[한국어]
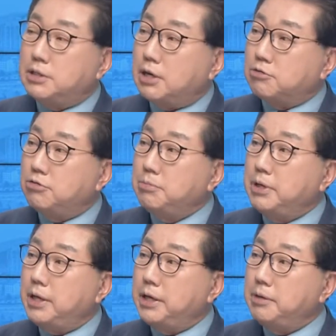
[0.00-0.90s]
자,
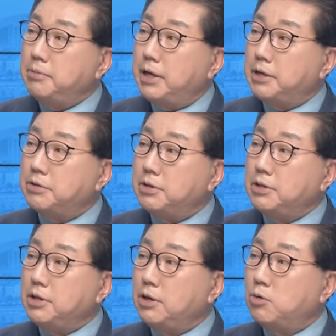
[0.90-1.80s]
국민의힘
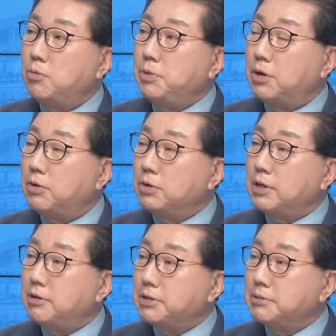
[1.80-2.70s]
내에서는 일곱 명
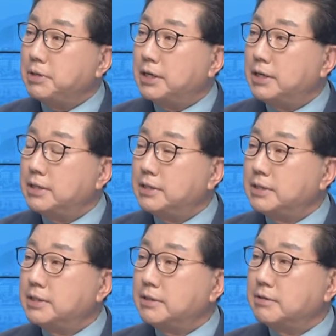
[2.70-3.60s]
어떻게 나왔습니까?
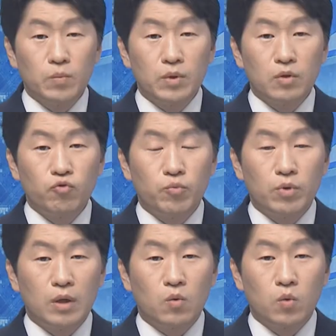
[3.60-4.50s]
네, 일곱 명의
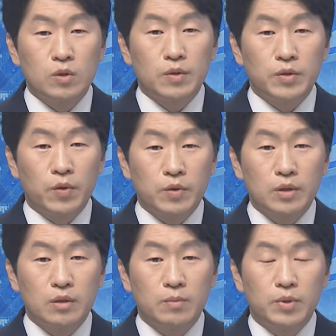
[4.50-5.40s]
후보가 공천
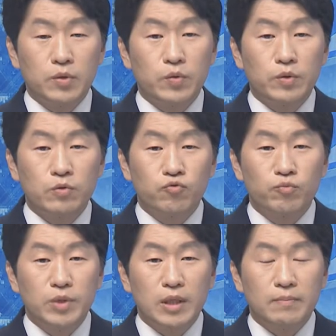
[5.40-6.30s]
경쟁을 벌이고 있는
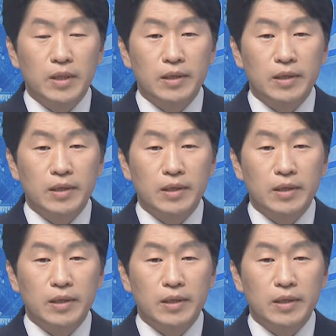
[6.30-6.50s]
국민의힘